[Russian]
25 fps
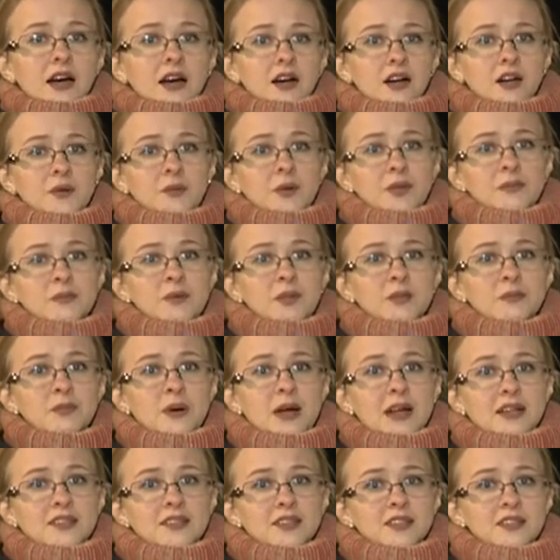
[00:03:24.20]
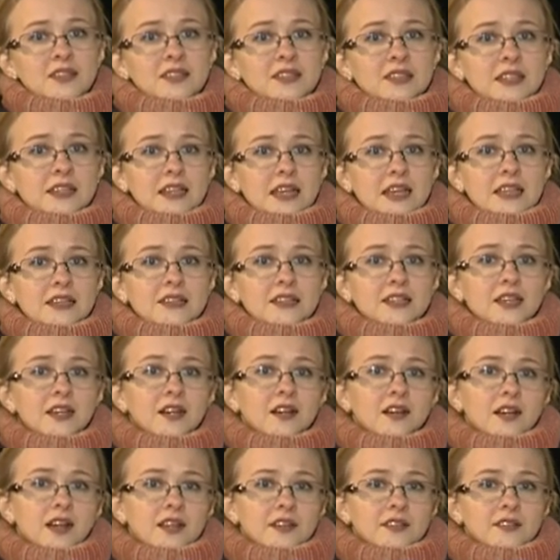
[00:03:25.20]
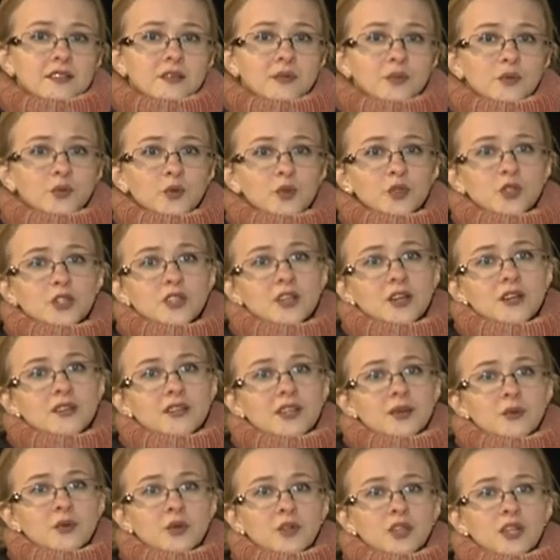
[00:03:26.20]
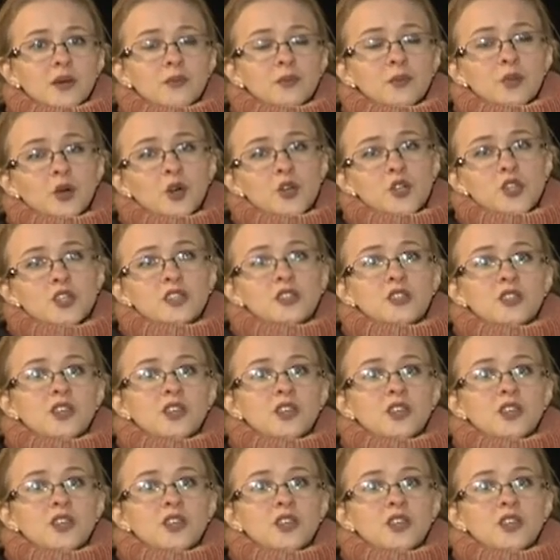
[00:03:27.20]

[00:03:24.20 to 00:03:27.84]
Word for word: э, проспект Маркса, Десятилетия, Красный путь, э, Соборная площадь.